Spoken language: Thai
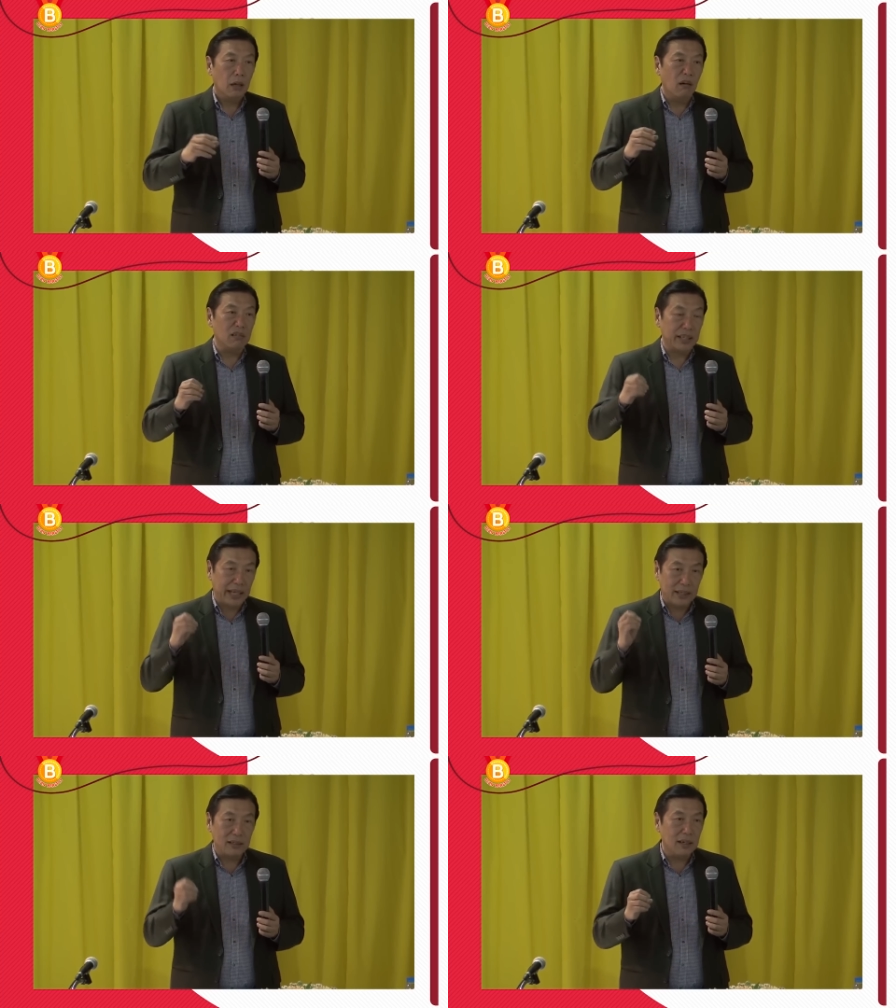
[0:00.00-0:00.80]
โรคสะ
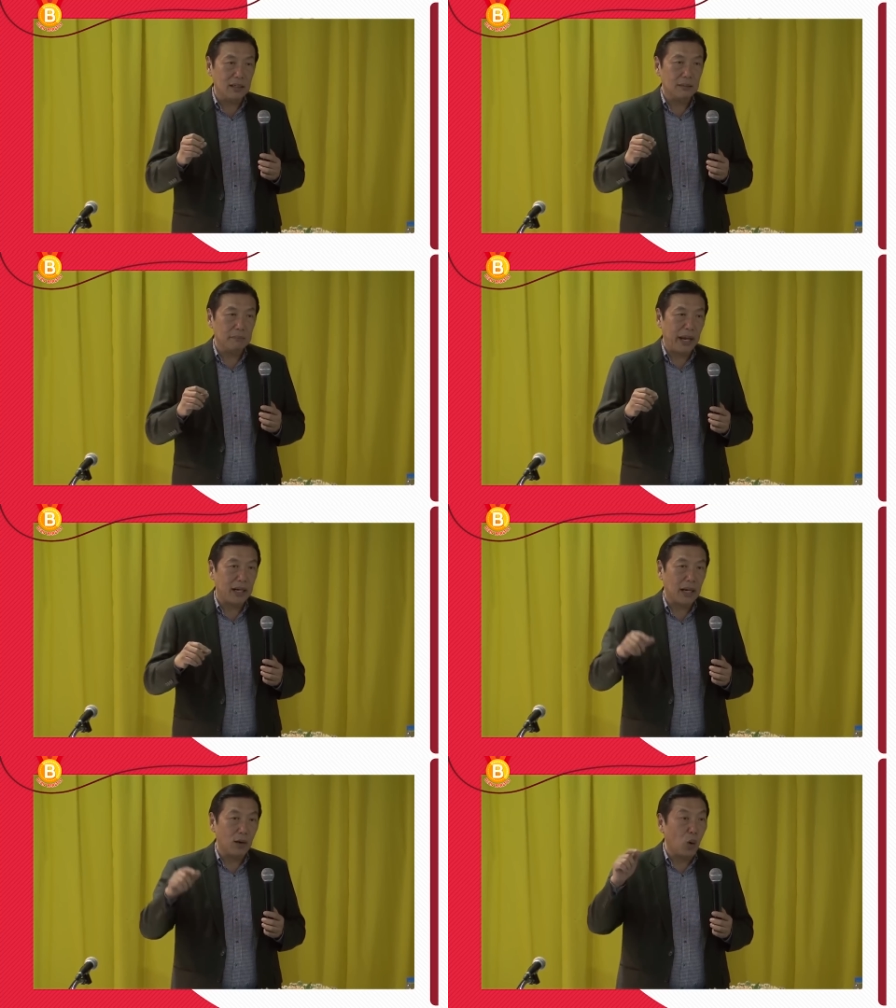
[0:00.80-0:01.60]
เก็ดเงิน แม้ก
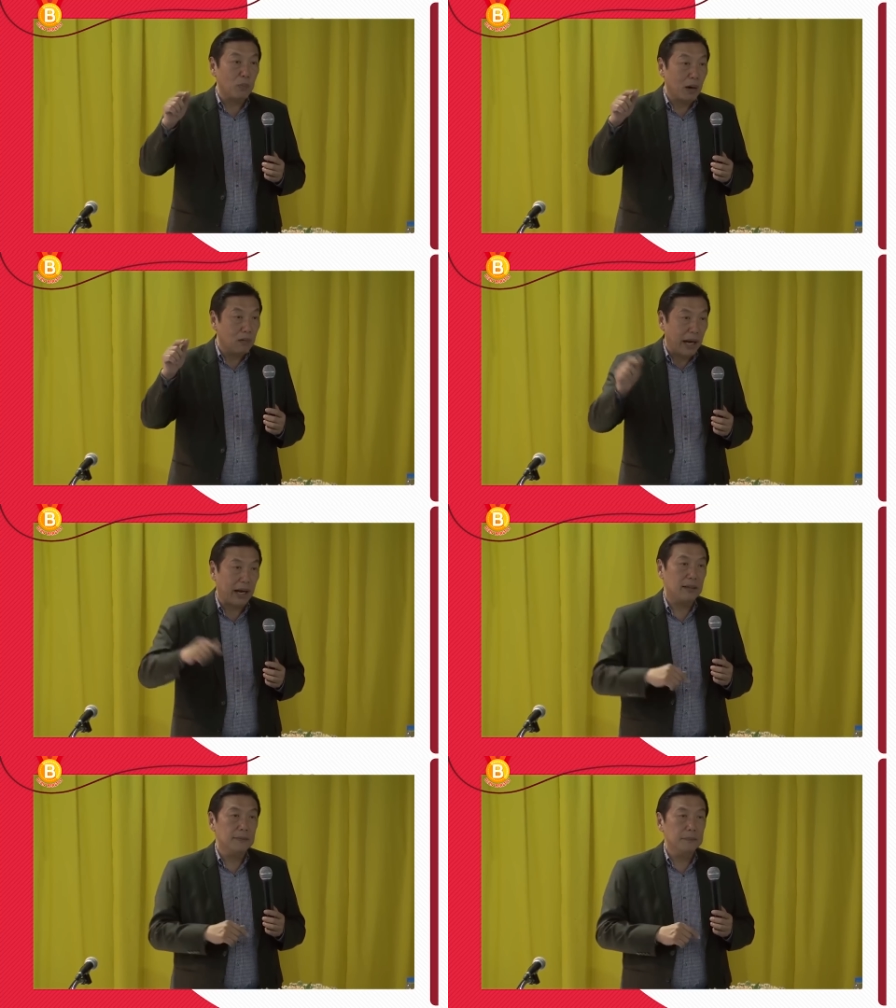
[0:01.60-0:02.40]
ระทั่งโรคเบาหวา
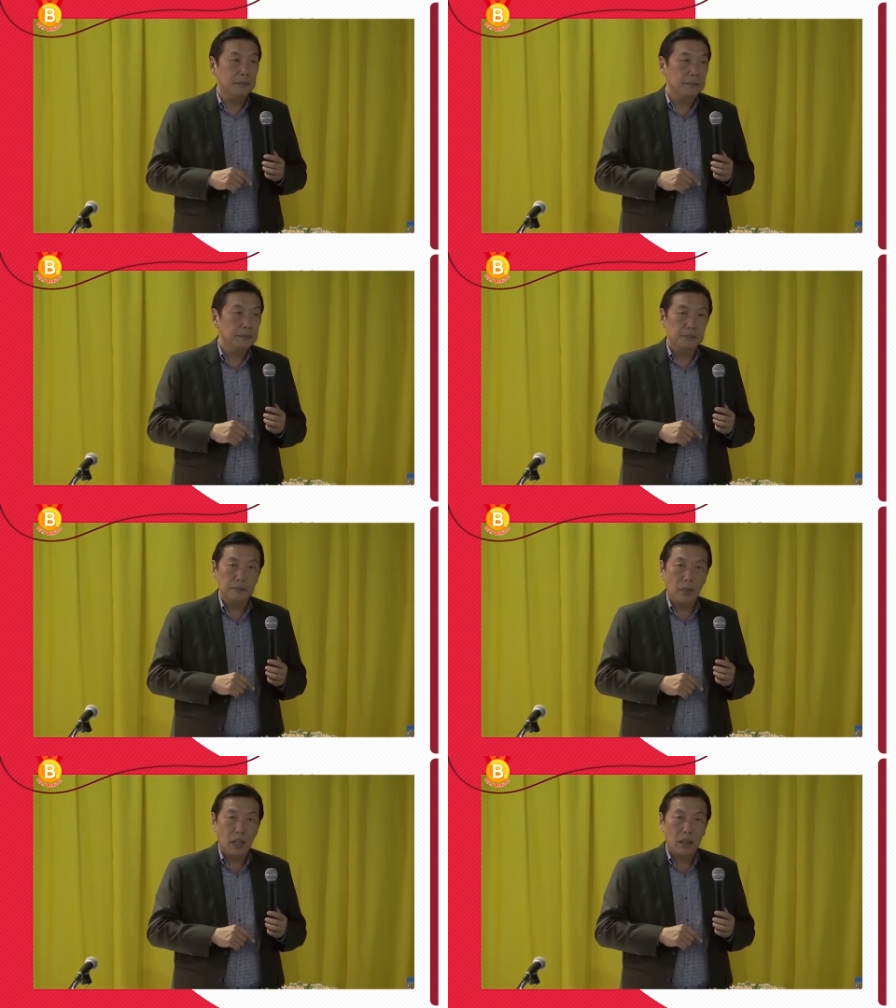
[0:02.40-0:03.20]
น
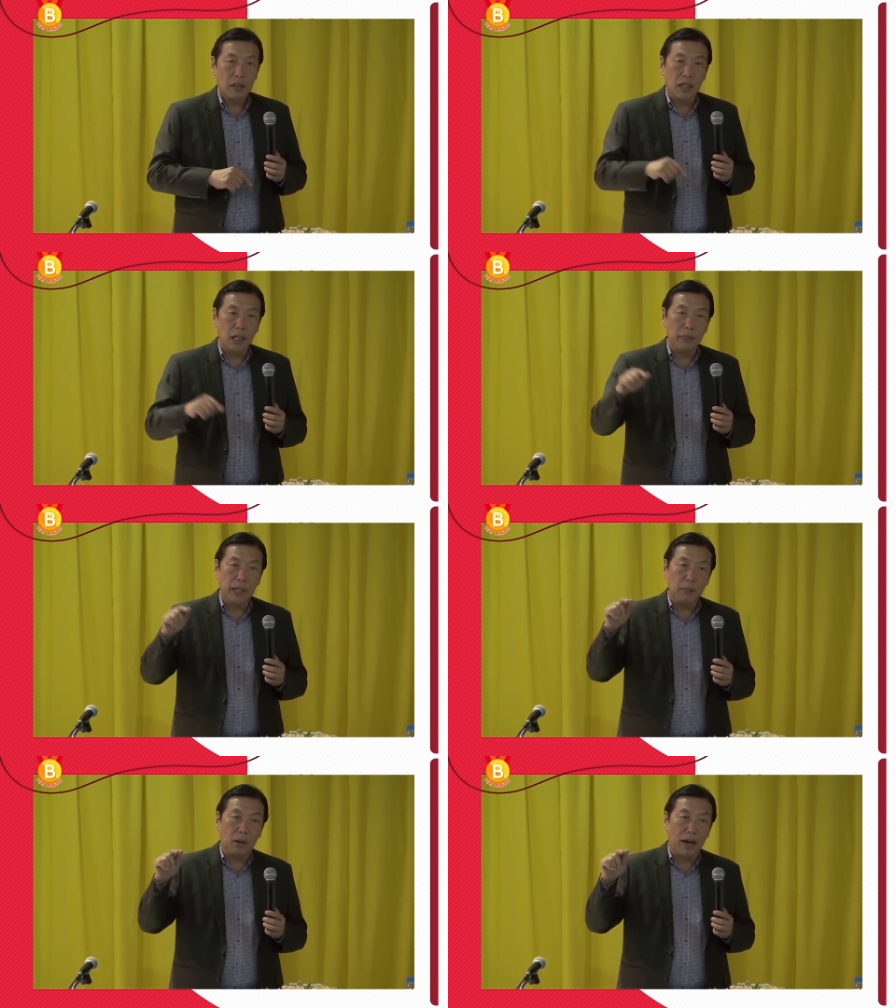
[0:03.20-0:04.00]
เดี๋ยวนี้มี
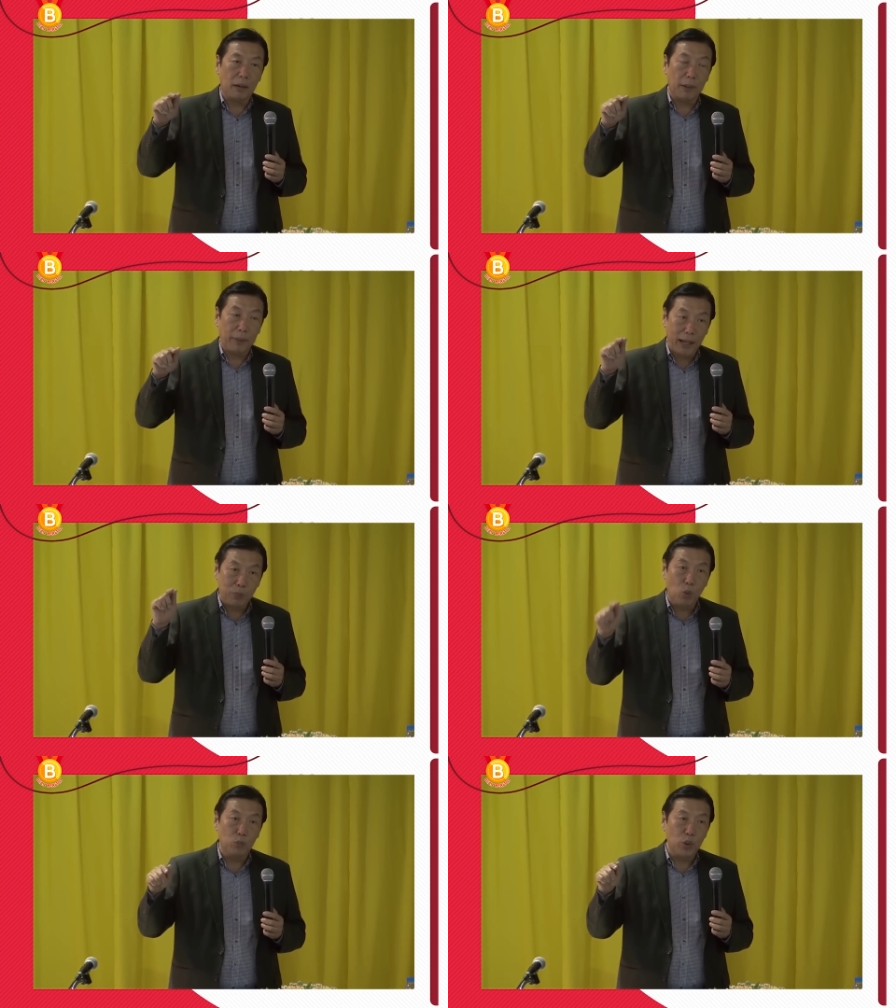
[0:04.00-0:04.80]
เบาหวานแบบแพ้
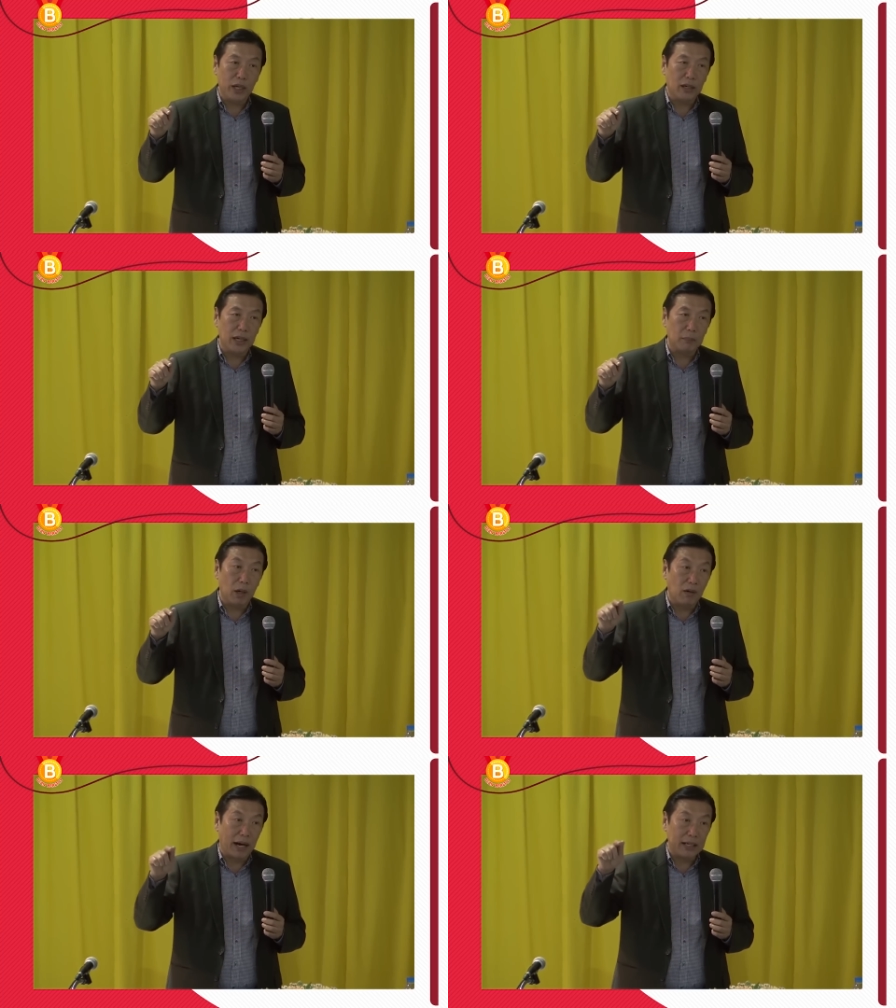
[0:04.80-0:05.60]
ภูมิด้วยเขาเรียกเบา
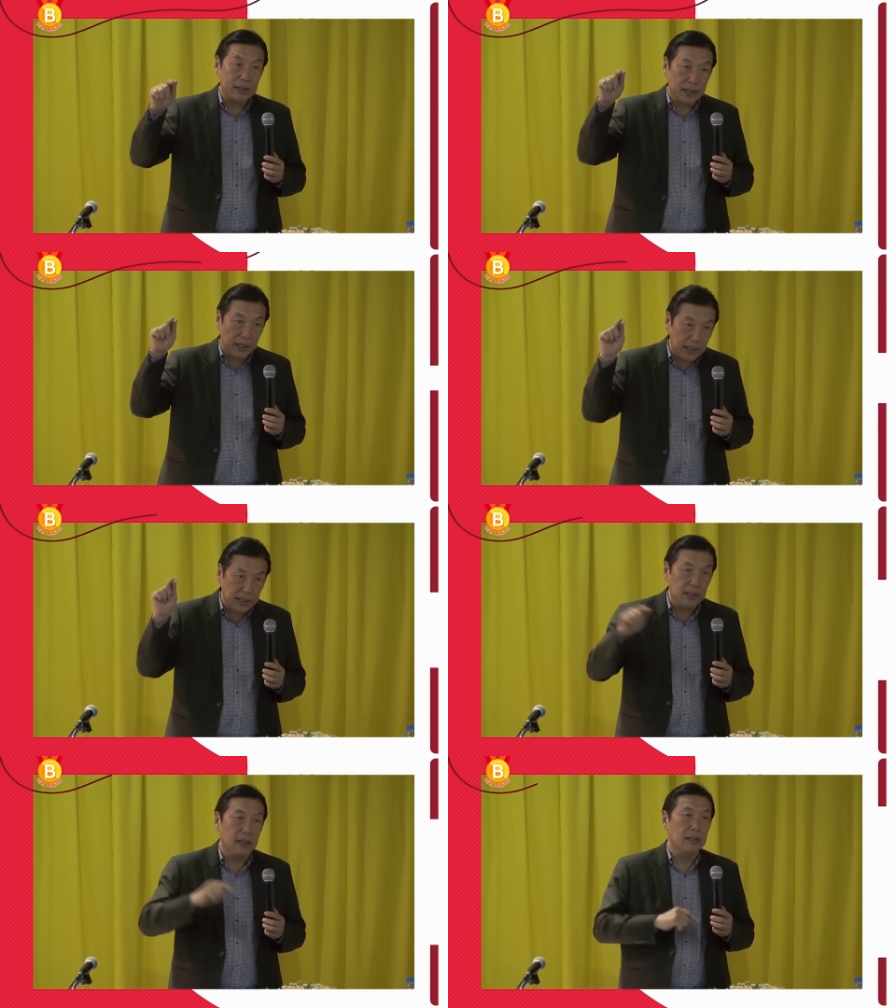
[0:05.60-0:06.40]
หวานชนิด
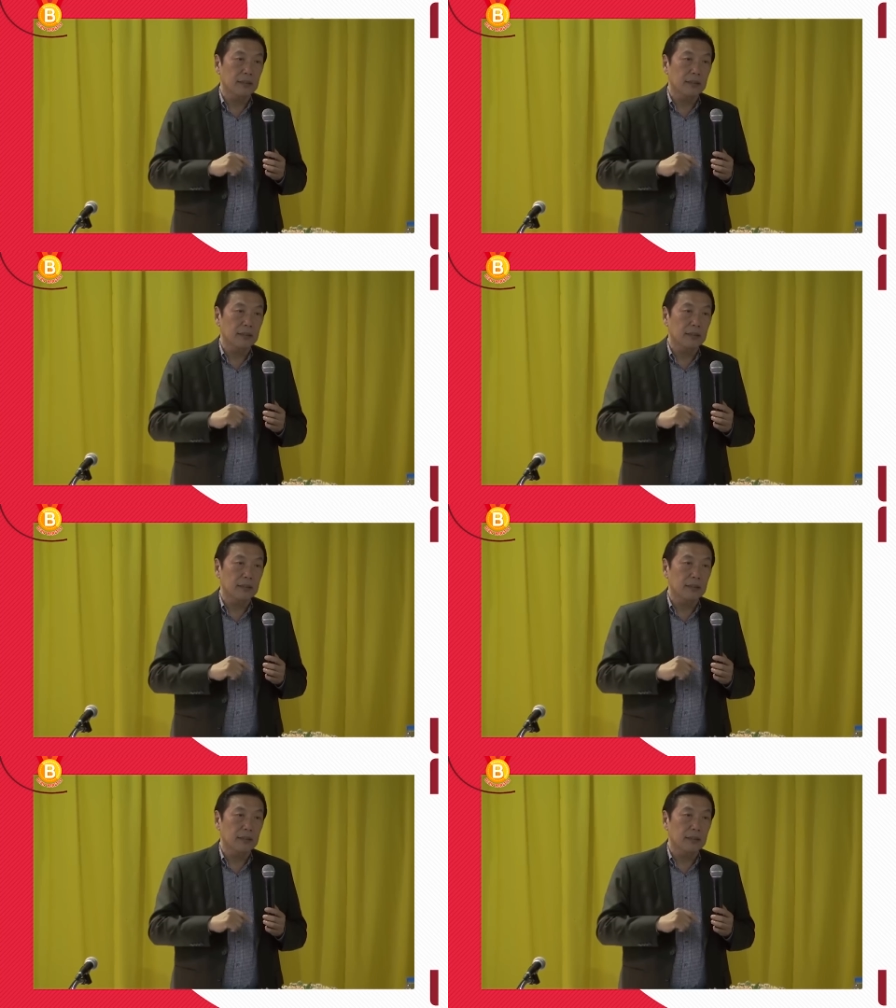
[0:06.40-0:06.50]
ที่หนึ่ง